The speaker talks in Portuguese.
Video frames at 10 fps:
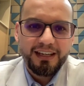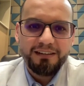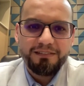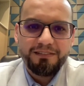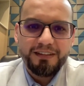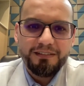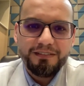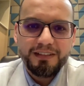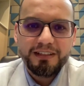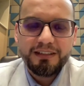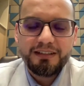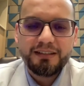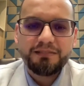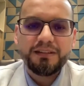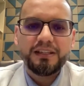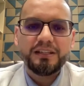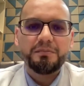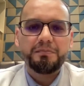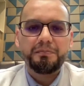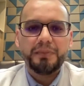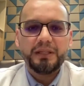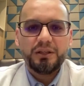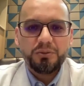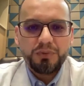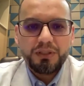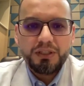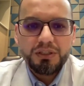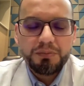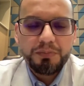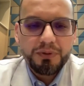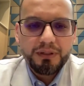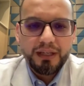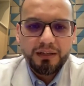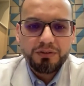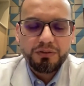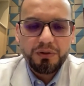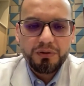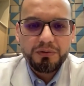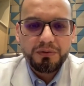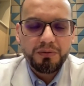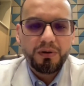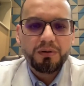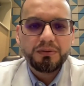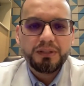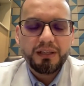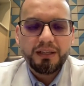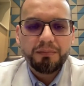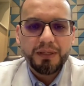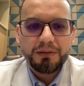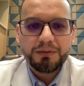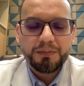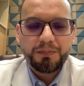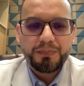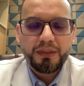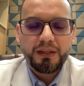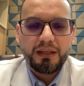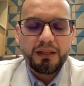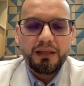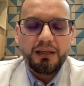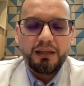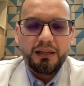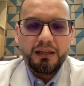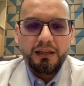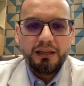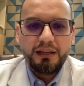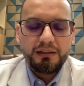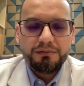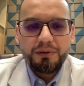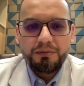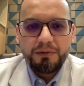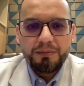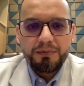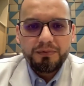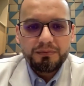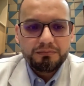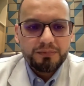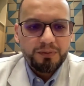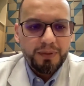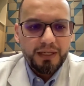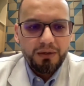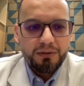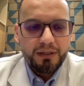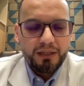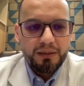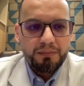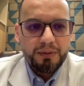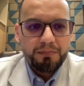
A Viviane Severino. Pneumonite por Taxol. Qual o tratamento? É, vamos, vamos, explicar o que, é